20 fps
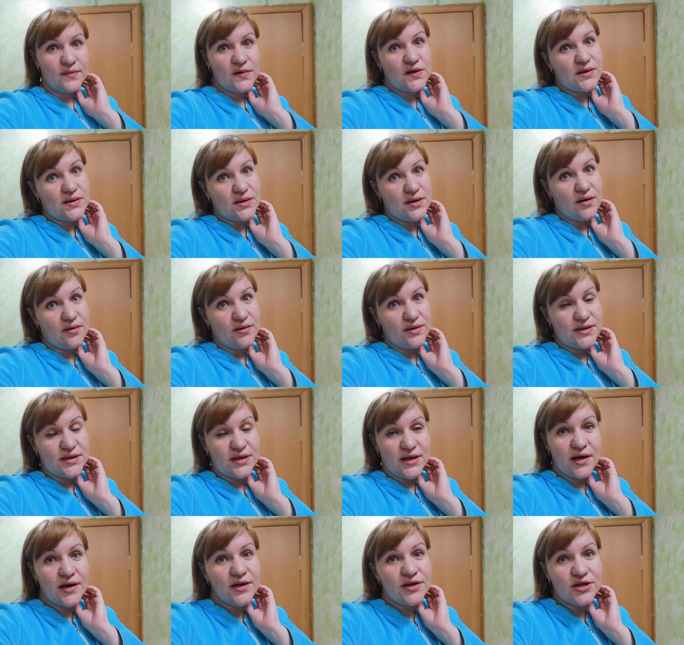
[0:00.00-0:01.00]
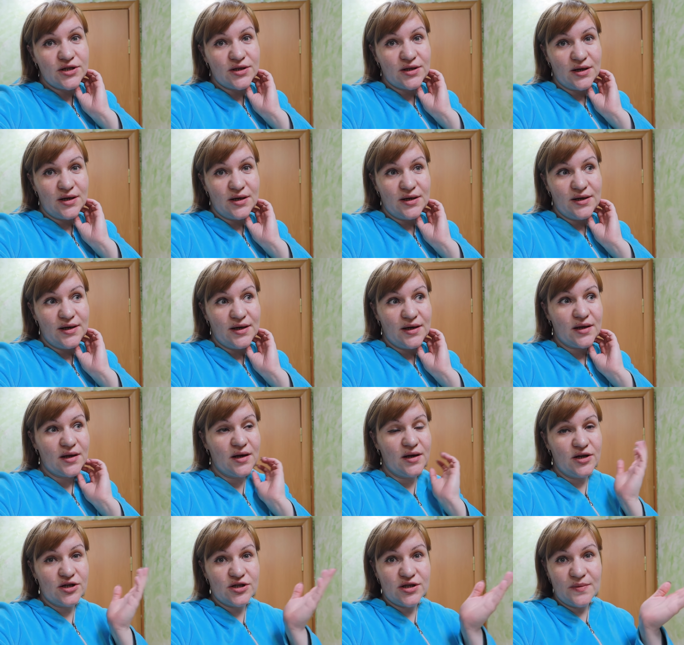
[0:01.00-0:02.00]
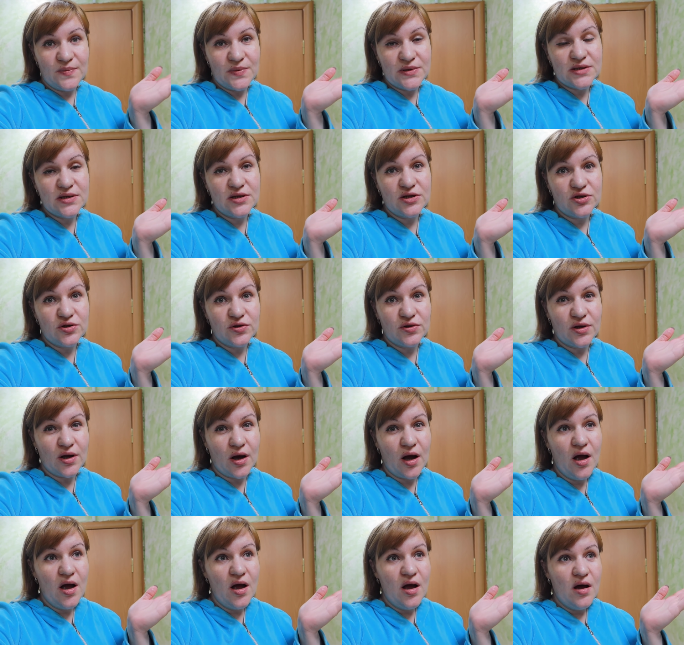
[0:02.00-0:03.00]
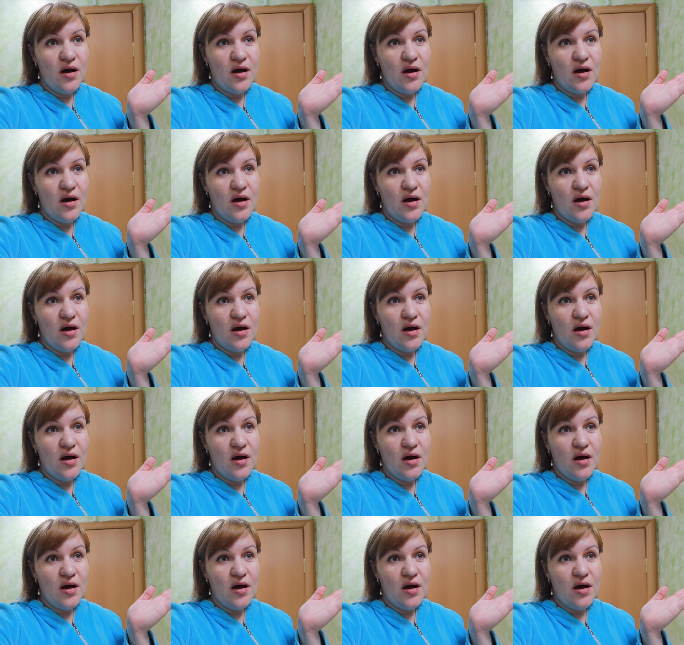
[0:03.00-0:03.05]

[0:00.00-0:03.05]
Не знаю, настоящее это или нет. Конечно, написано, что это